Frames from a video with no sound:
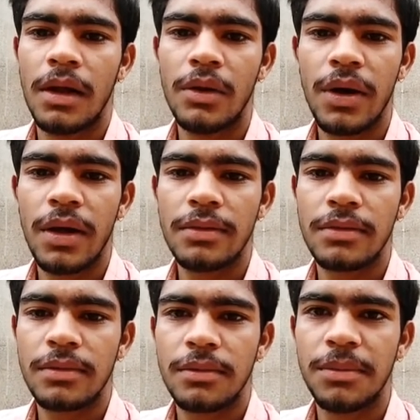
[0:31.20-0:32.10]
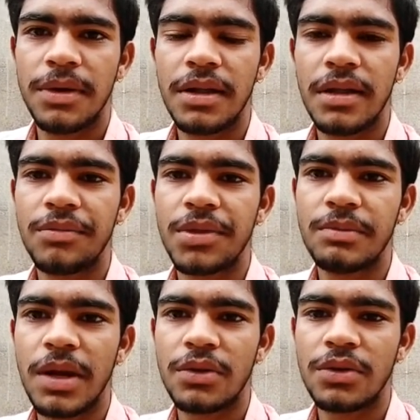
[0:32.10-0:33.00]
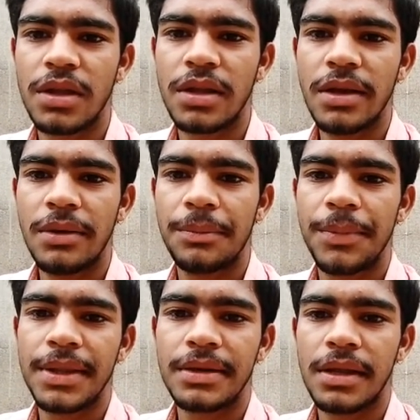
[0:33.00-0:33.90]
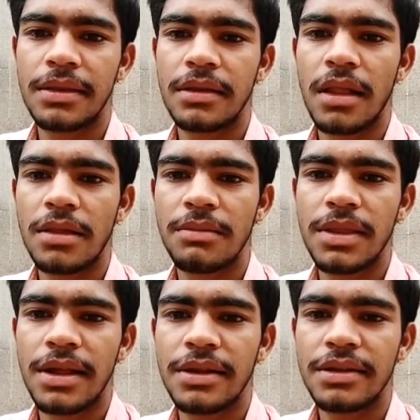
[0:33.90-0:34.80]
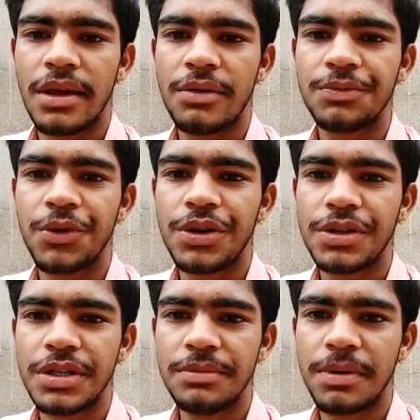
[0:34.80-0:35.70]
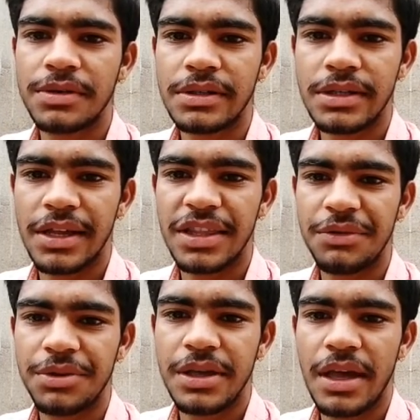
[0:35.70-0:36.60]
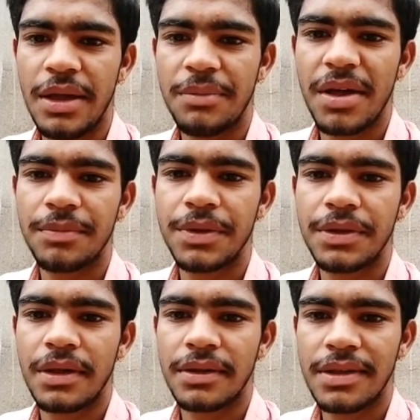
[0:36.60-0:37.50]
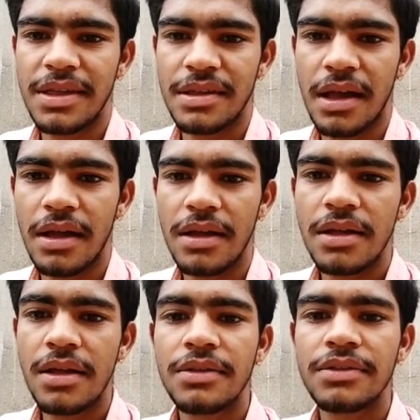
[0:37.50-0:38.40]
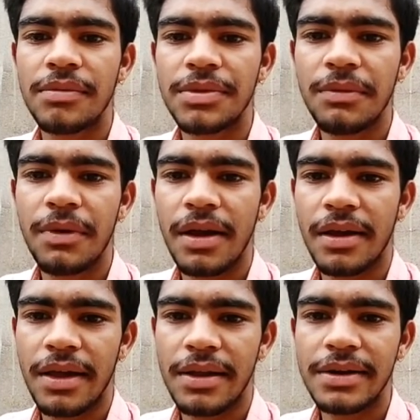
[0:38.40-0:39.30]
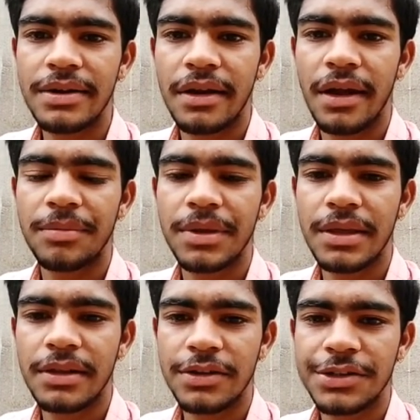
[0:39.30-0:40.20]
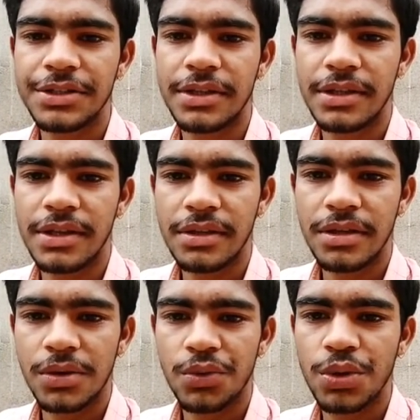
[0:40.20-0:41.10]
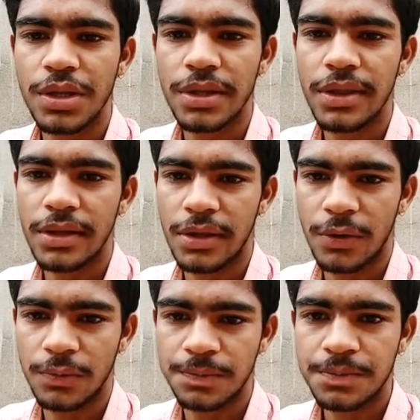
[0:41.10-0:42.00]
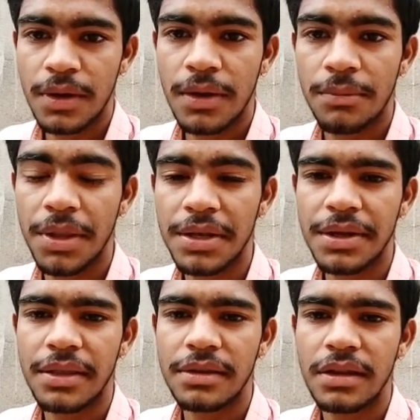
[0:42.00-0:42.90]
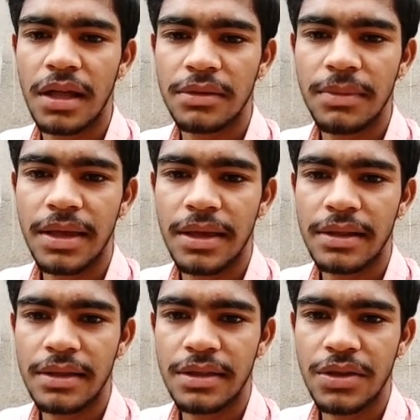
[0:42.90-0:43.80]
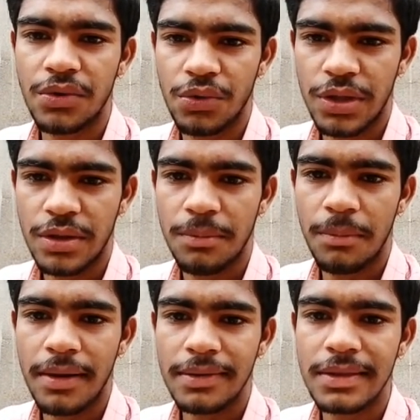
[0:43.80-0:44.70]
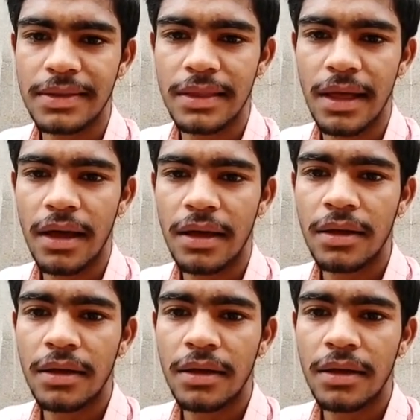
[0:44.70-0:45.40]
हेलो गाइस मेरा नाम सिब्राई गुजर है मैंने टेंथ क्लास में 97.3 परसेंट अचीव किया है मैं अपने सक्सेस का सबसे बड़ा कैरेट अपने इंग्लिश टीचर नरेंद्र सर को देना चाहता हूँ मैंने टेंथ क्लास में इंग्लिश की कोचिंग माँ शीतला